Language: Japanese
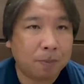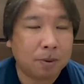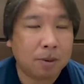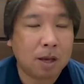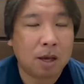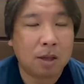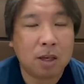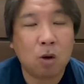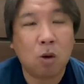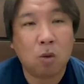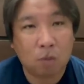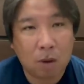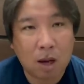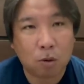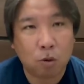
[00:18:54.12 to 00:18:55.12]
で、日
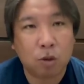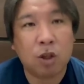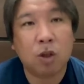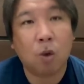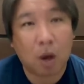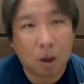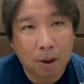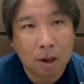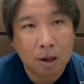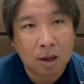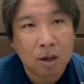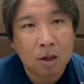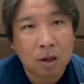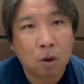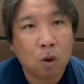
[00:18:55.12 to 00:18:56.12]
本は牛の皮。こ
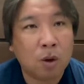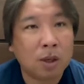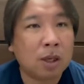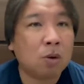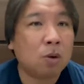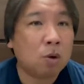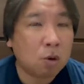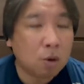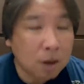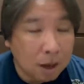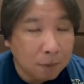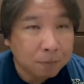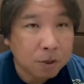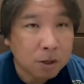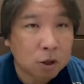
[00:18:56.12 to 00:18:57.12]
ういったところ
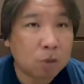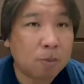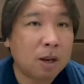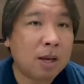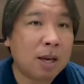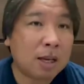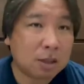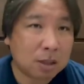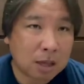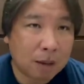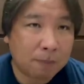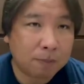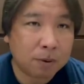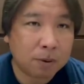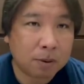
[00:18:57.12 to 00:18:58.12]
が滑りやすさ、
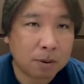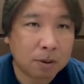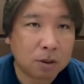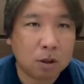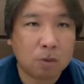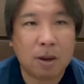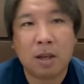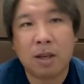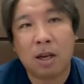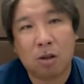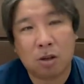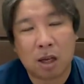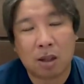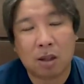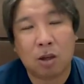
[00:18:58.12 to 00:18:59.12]
滑りに
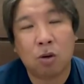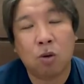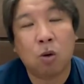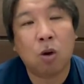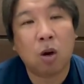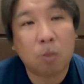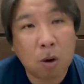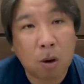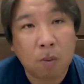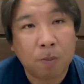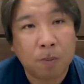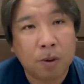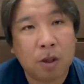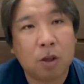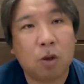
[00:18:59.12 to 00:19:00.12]
くさっていうところも
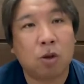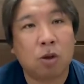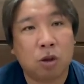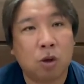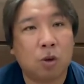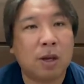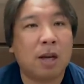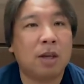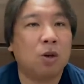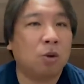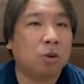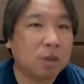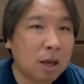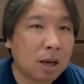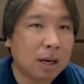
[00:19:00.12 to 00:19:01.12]
一つ素材によっ
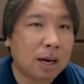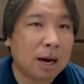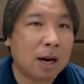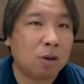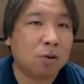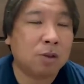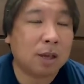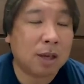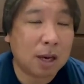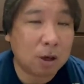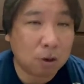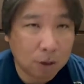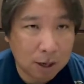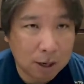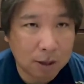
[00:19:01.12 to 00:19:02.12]
て変わるんじゃない
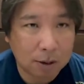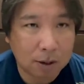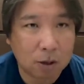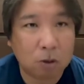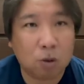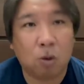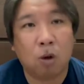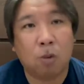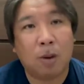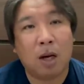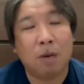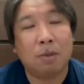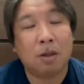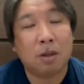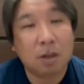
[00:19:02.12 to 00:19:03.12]
のかなっていうところもあ
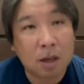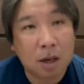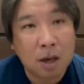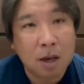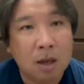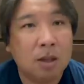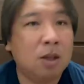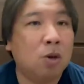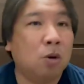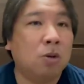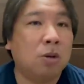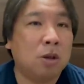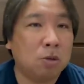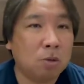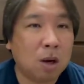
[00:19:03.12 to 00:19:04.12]
りますし、日
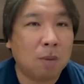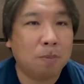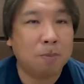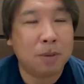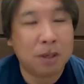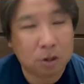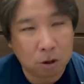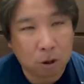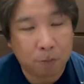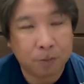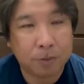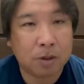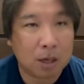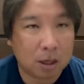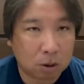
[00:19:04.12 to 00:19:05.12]
本っていうのは水野、
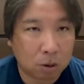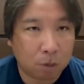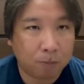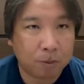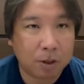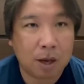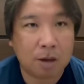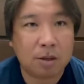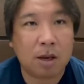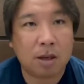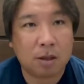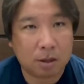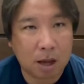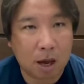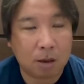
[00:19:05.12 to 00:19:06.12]
Z、
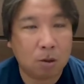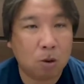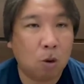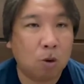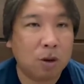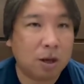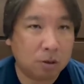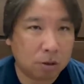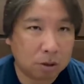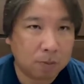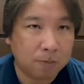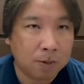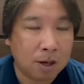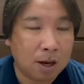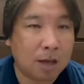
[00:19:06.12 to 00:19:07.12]
SSK、ローリングス、
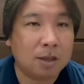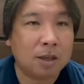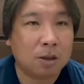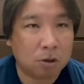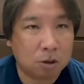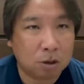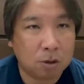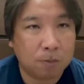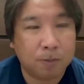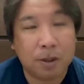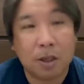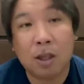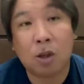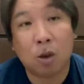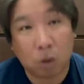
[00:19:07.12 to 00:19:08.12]
アシックス、
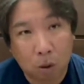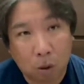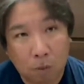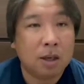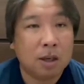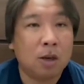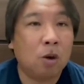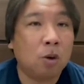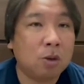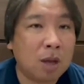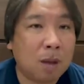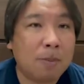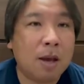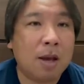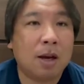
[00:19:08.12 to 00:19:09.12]
磯野、いろんな
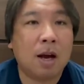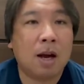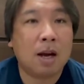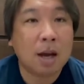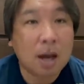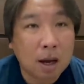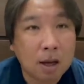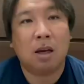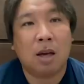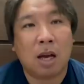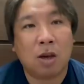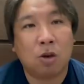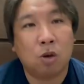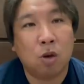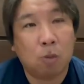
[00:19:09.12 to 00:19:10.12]
メーカーが野
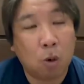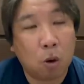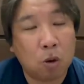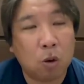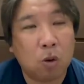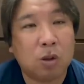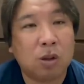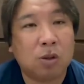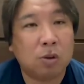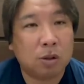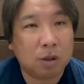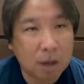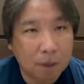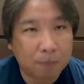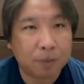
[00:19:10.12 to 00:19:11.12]
球のボールを
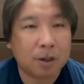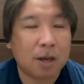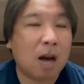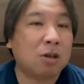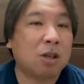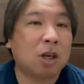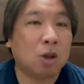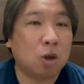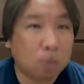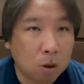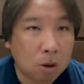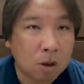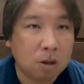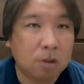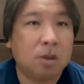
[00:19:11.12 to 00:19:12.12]
作って、各社とも
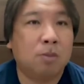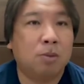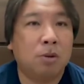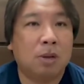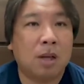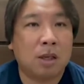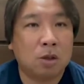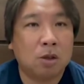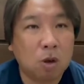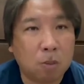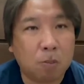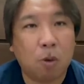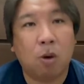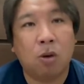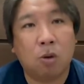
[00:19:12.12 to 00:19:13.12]
自分たちの
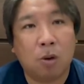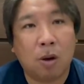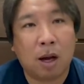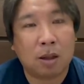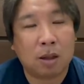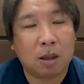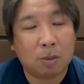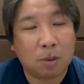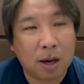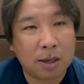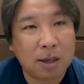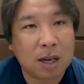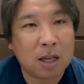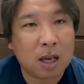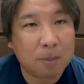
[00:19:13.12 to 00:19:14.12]
ボールを買ってもらい
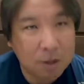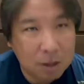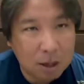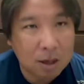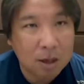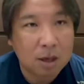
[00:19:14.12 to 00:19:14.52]
たいために、